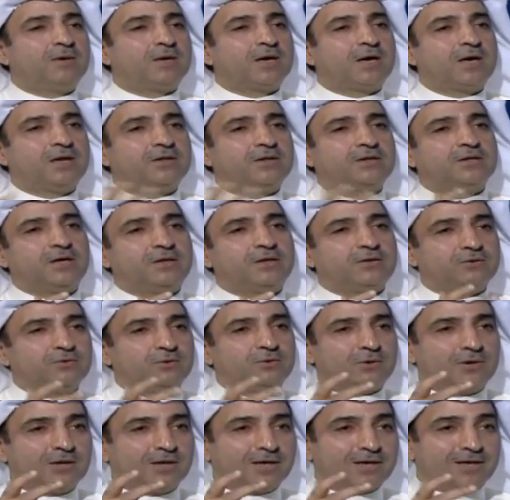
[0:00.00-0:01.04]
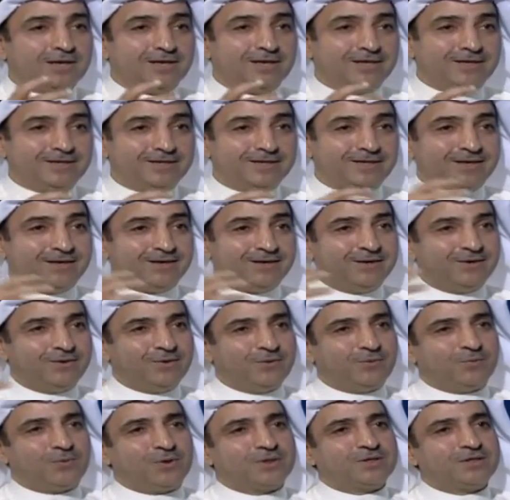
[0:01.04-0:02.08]
خذت هذا الدور الأقلية
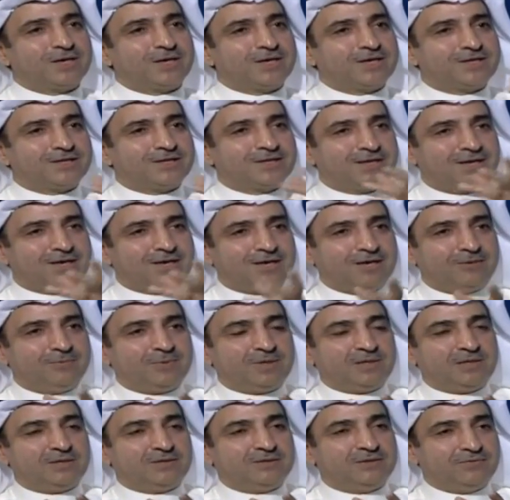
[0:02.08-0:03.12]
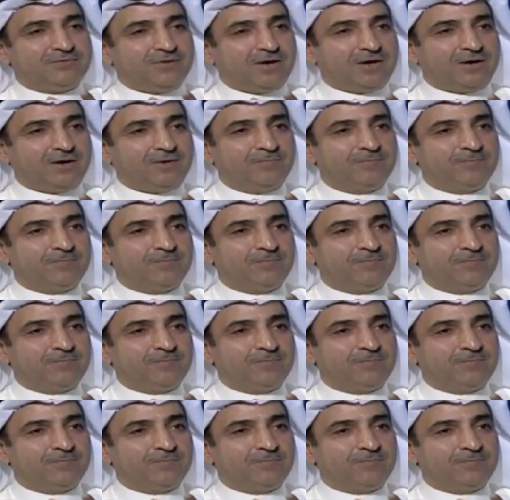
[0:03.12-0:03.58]
وتركت الأغلبية للدفاع